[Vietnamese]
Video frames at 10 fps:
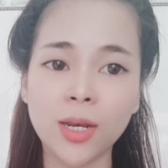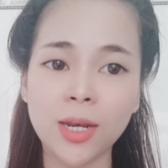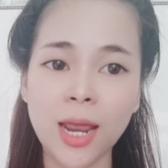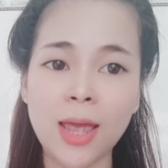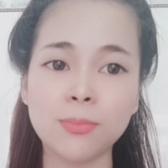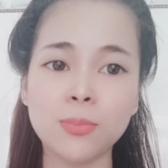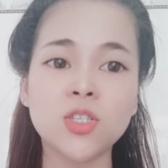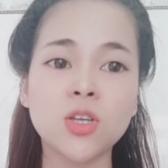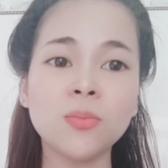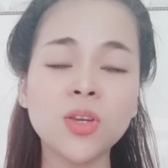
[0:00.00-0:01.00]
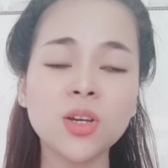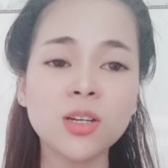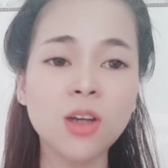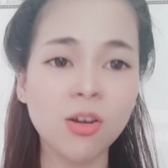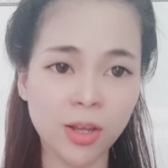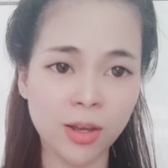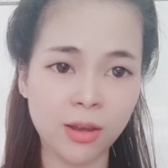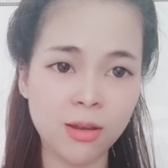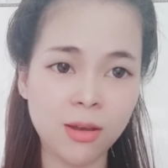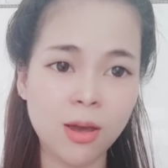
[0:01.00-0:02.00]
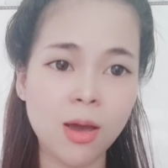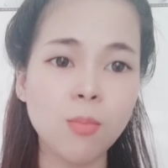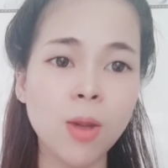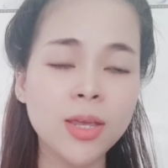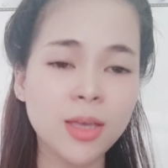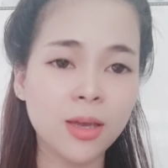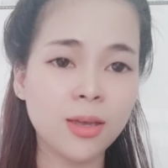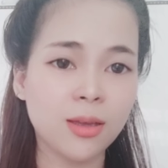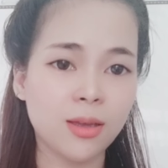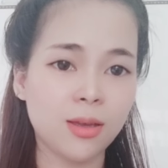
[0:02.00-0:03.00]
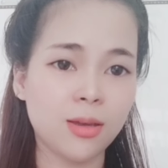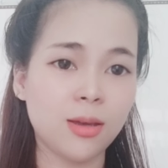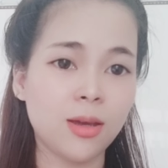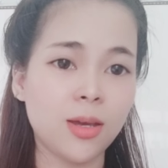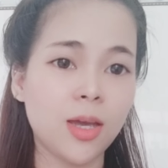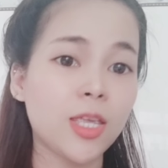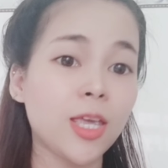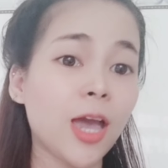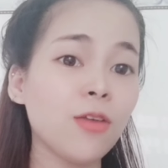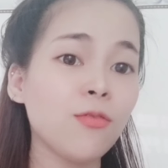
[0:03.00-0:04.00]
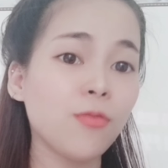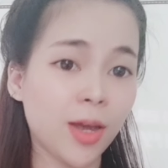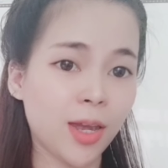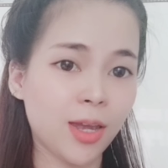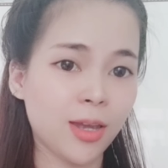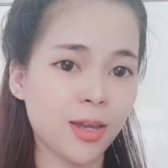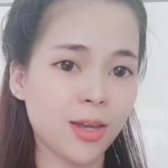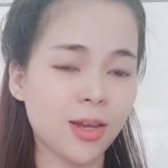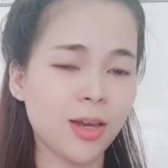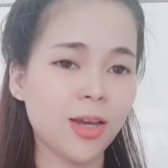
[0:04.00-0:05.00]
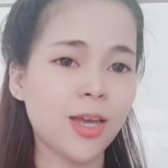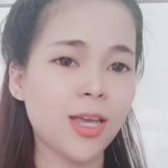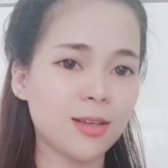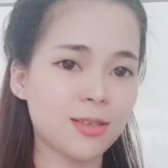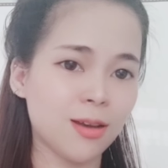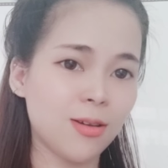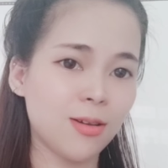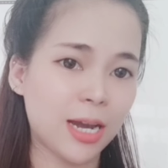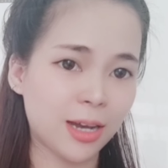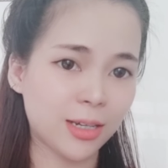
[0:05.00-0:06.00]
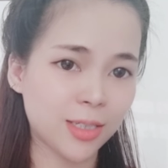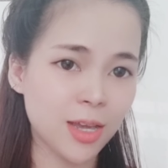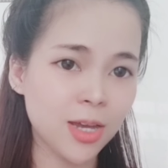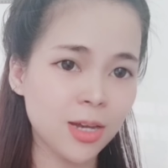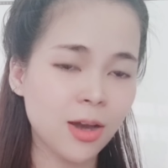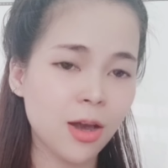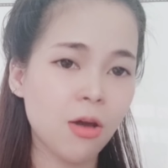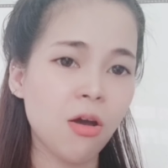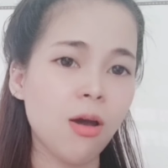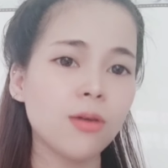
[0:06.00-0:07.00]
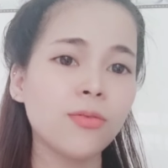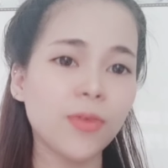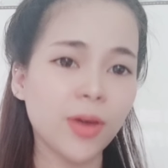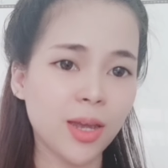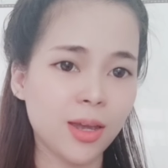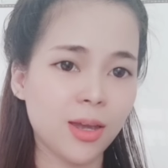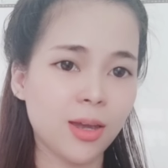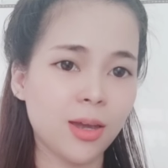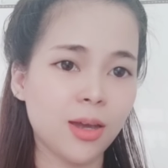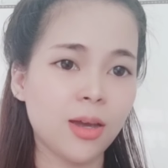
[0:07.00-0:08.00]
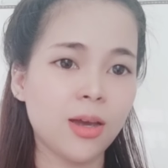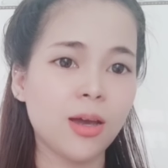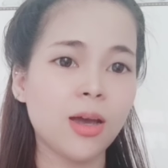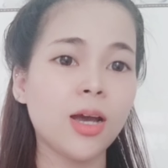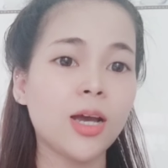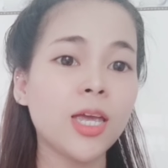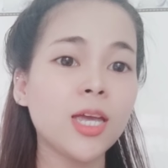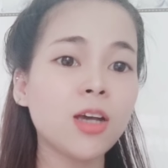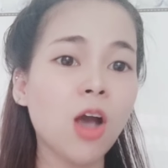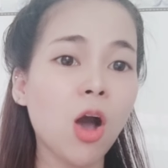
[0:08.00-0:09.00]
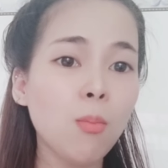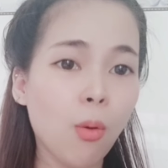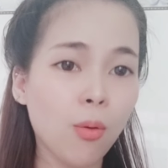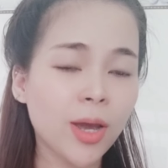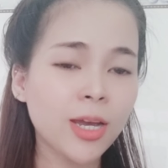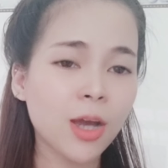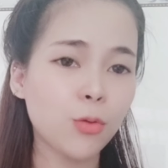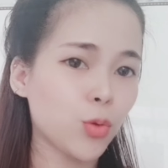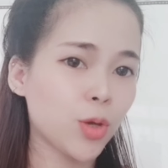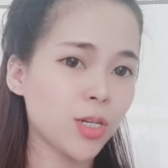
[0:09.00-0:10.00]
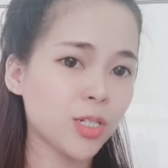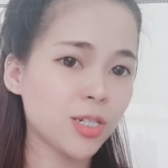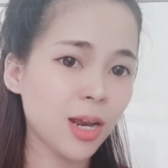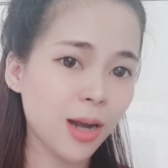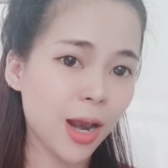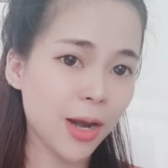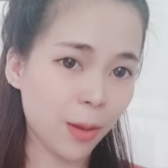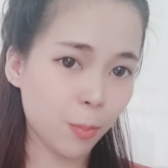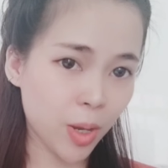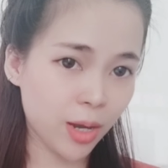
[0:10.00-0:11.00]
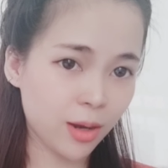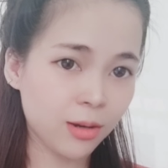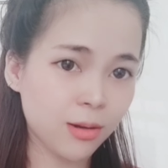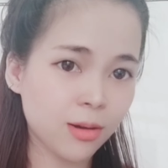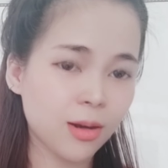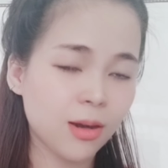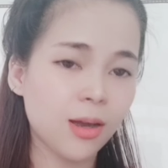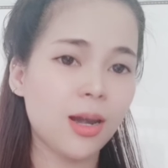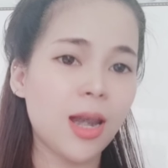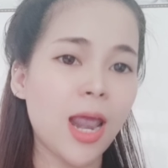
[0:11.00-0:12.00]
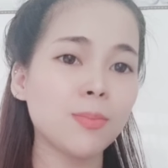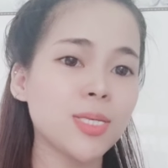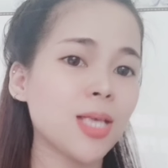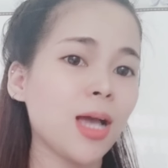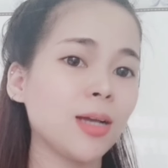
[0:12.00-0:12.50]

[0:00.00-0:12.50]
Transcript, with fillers: quý cô chú anh chị em những vị đồng nghiệp của cô hai giúp đỡ cũng giống như là có một cái sự hậu thuẫn vững chắc đó quý cô chú anh chị thì tất nhiên rằng là những người bên ngoài người ta sẽ có những cái lời đàm tiếu